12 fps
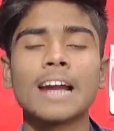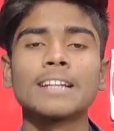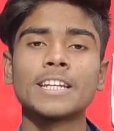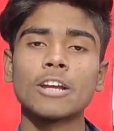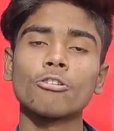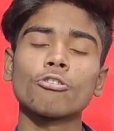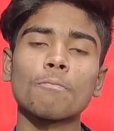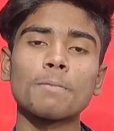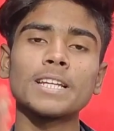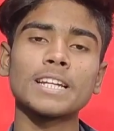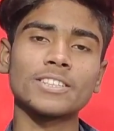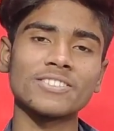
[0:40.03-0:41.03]
एंड चैनल को
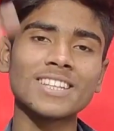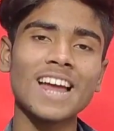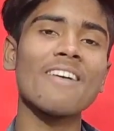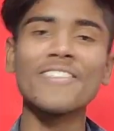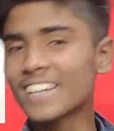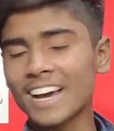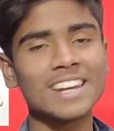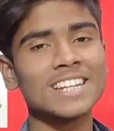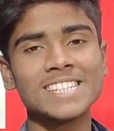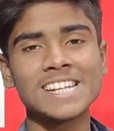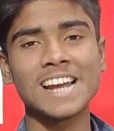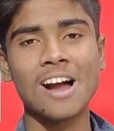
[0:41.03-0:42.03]
प्लीज़ यार सब्सक्राइब भी कर
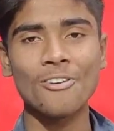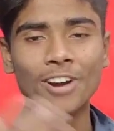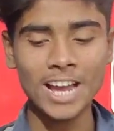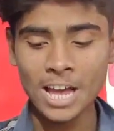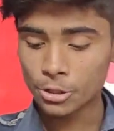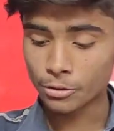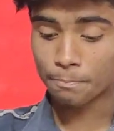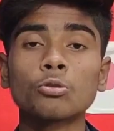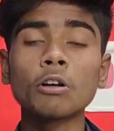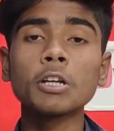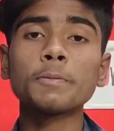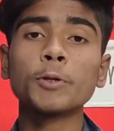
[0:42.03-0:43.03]
लीजिएगा ओके तो
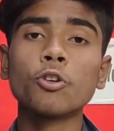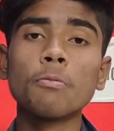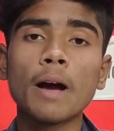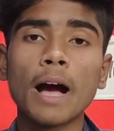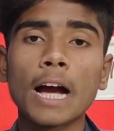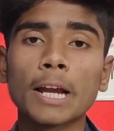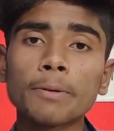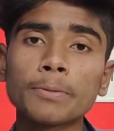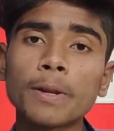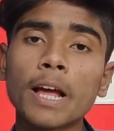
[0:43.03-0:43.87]
सुबह इस वीडियो में आगे